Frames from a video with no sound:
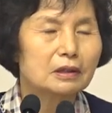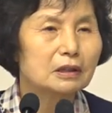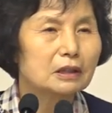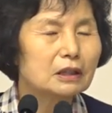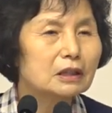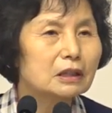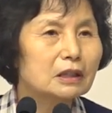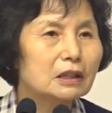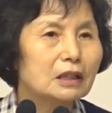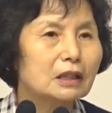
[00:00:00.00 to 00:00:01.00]

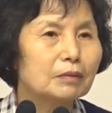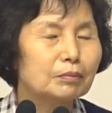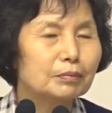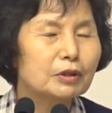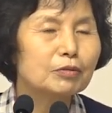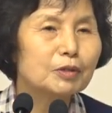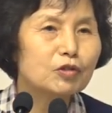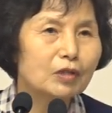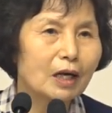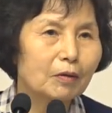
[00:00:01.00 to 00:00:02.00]
지식이 믿음인
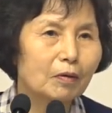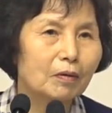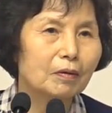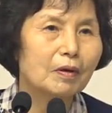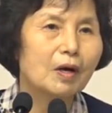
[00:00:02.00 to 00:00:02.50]
줄 알고